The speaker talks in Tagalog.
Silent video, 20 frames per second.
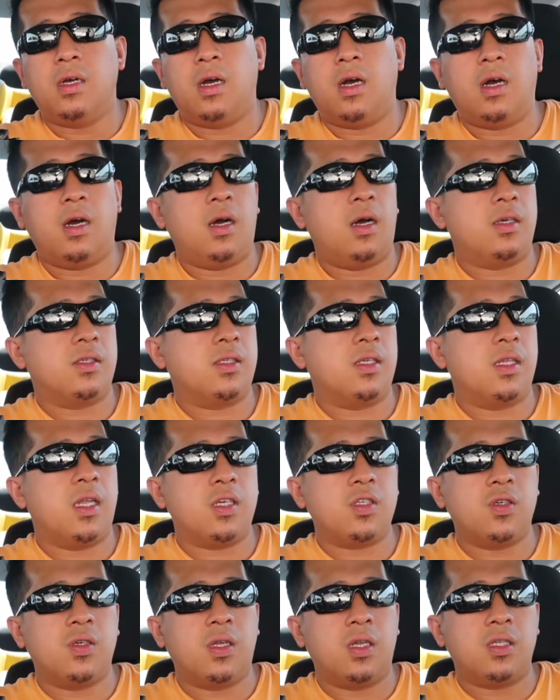uh, sa
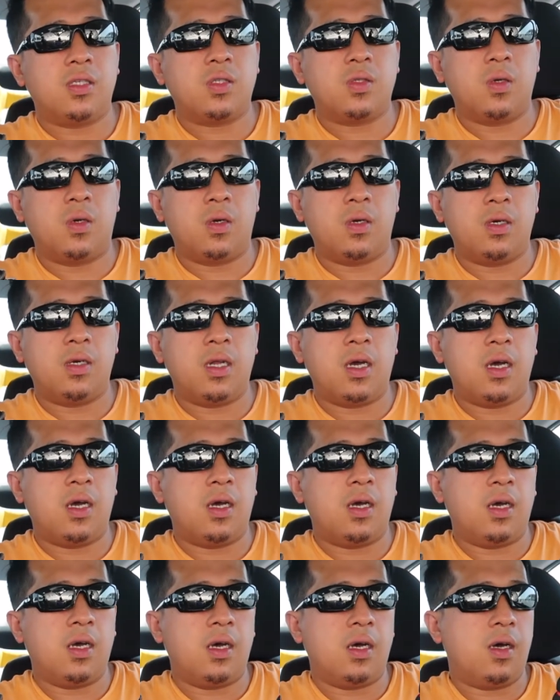National Store
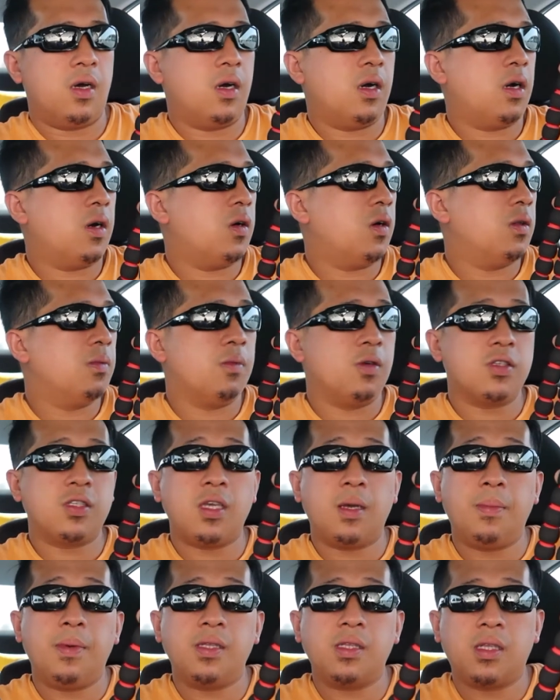na almost
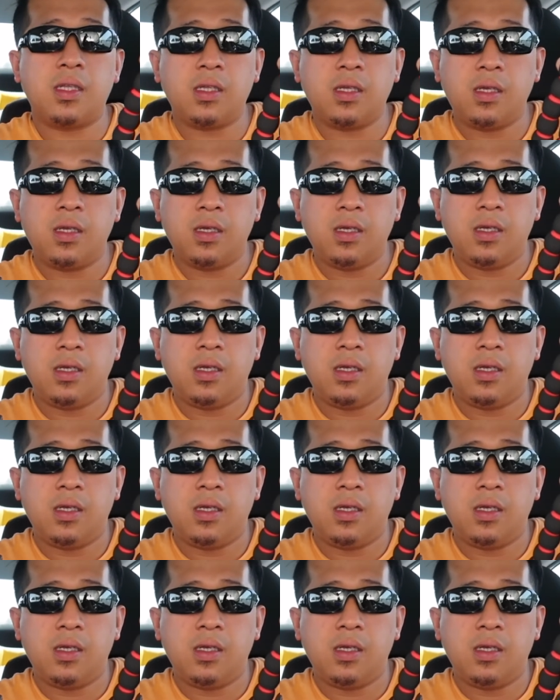70